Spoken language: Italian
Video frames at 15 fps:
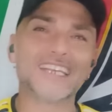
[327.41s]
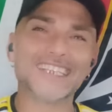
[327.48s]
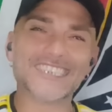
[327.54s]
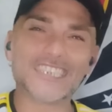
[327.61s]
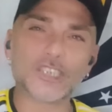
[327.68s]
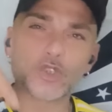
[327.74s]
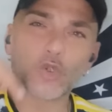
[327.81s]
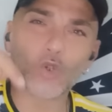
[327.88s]

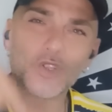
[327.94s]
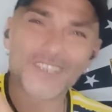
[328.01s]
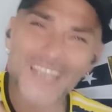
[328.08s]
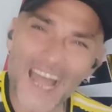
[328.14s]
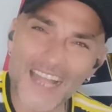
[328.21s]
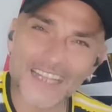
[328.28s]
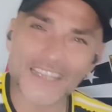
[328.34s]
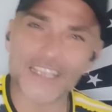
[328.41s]
ci sono
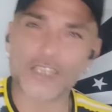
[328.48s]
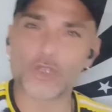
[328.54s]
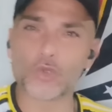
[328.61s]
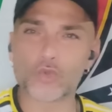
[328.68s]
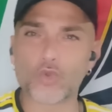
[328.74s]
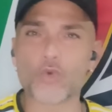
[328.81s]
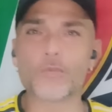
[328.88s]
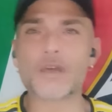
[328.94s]
tanti
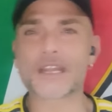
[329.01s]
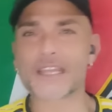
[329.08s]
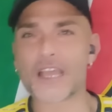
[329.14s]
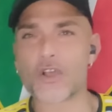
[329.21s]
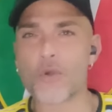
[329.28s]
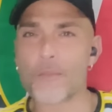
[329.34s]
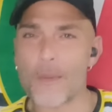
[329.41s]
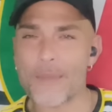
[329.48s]
youtuber che
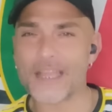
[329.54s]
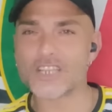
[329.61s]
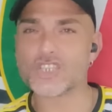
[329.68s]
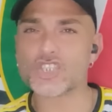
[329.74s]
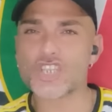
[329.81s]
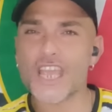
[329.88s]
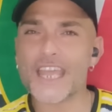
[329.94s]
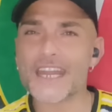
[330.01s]
come me
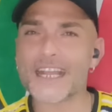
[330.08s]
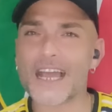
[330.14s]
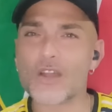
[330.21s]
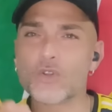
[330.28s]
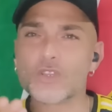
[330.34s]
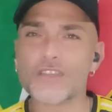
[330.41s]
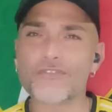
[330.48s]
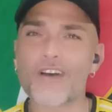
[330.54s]

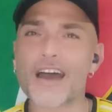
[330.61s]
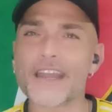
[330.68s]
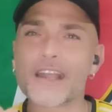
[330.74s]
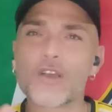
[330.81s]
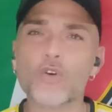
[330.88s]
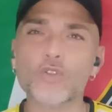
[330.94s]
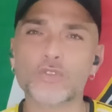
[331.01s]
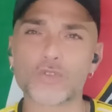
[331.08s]
cercano di fare
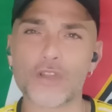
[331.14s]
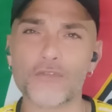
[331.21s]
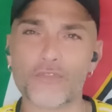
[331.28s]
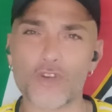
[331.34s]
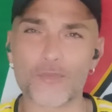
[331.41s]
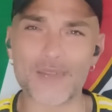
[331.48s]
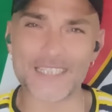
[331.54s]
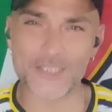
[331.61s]

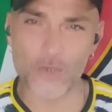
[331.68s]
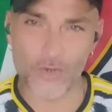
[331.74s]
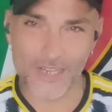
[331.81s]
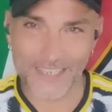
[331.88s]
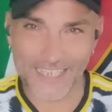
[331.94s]
controinformazione,